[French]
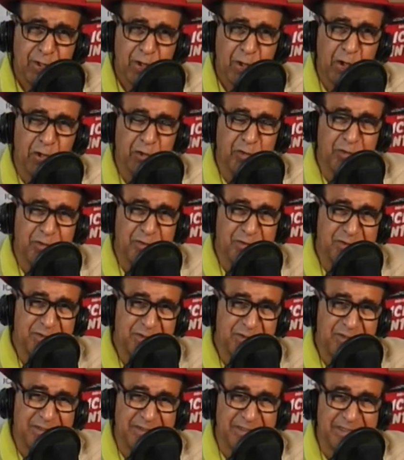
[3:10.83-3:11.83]
en
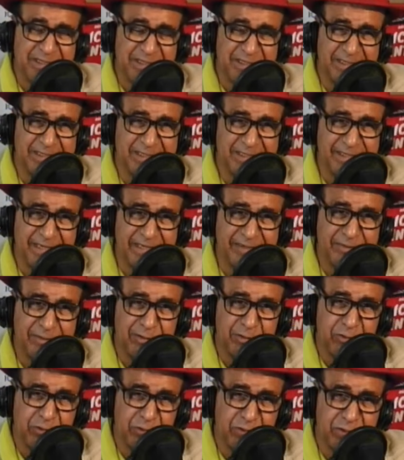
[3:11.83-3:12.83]
disant que c'est un
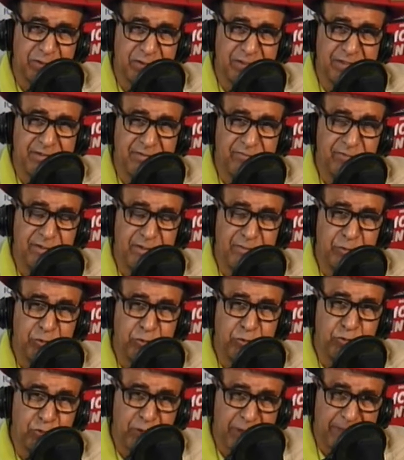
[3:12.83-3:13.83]
terroriste qui voulait me
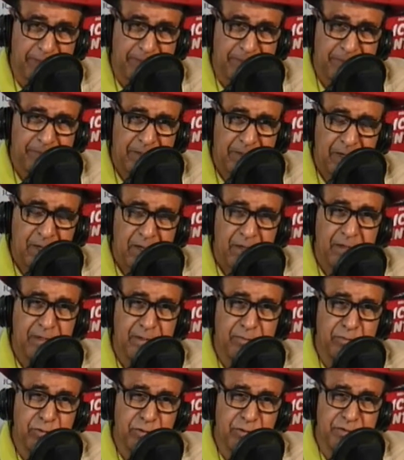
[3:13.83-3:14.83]
tuer. Les
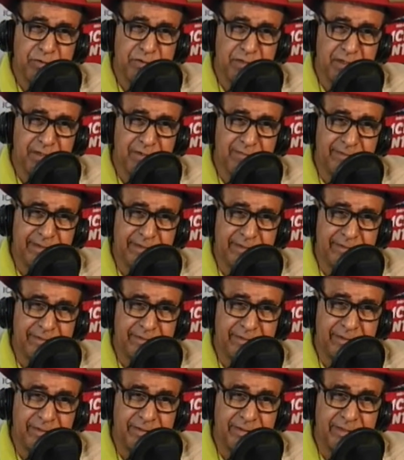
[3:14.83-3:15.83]
policiers, lui
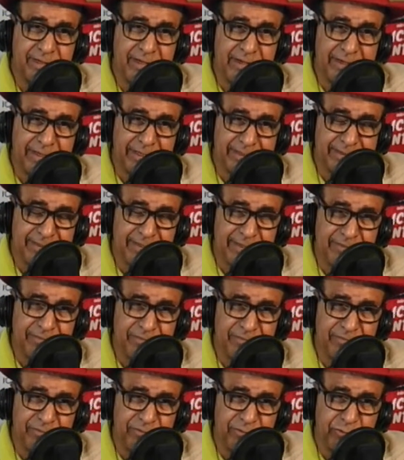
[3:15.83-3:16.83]
il arrête
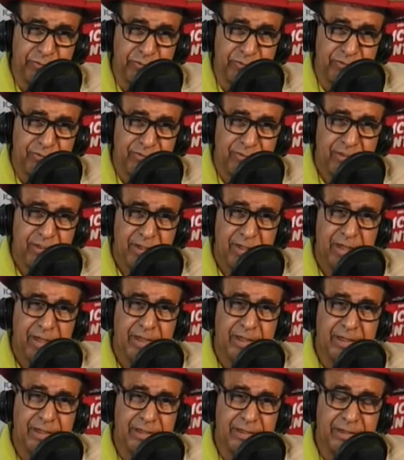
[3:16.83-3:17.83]
l'individu, euh,
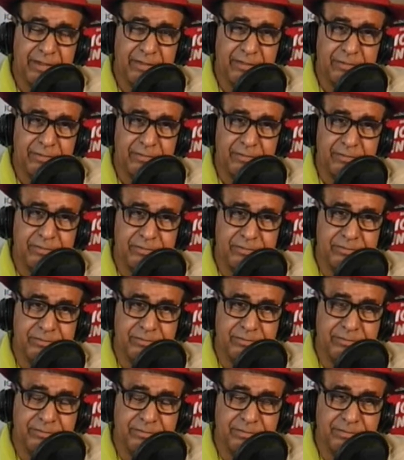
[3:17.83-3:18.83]
euh
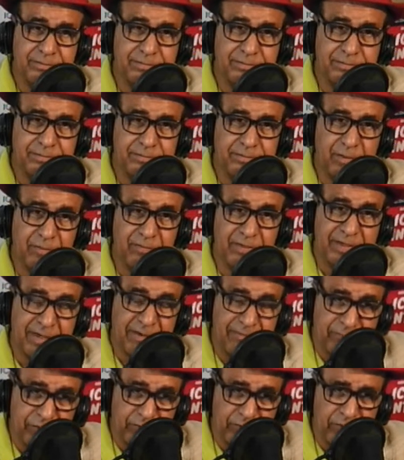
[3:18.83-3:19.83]
avec la
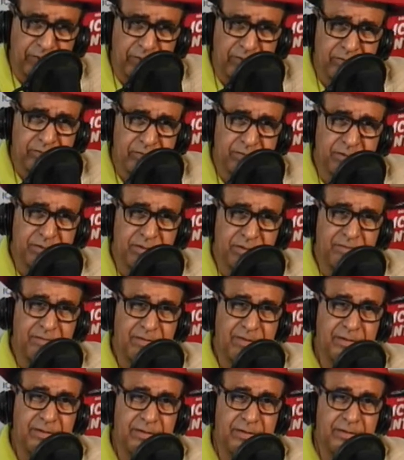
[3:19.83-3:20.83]
violence, il
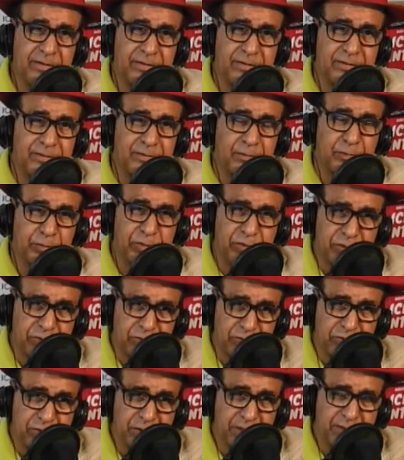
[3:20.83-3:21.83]
va aller en prison
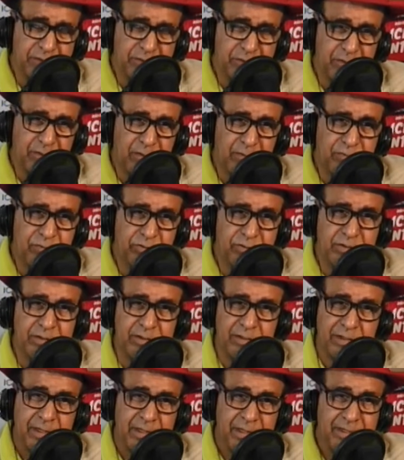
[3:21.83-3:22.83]
directement, puisque
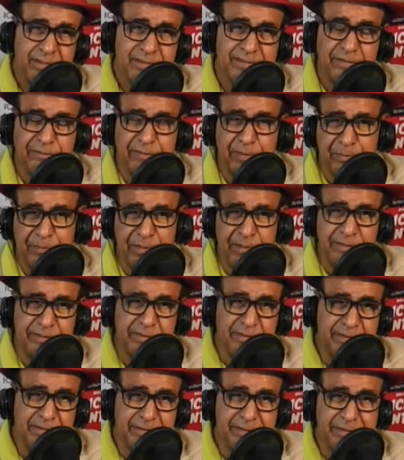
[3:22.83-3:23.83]
sa femme, il a
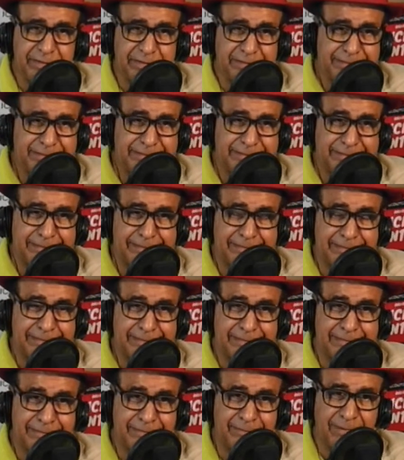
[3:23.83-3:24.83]
dit
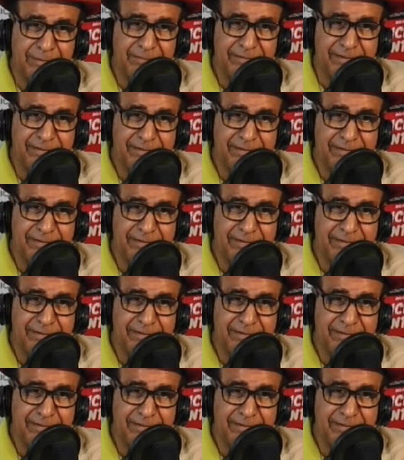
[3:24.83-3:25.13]
qu'elle m'avait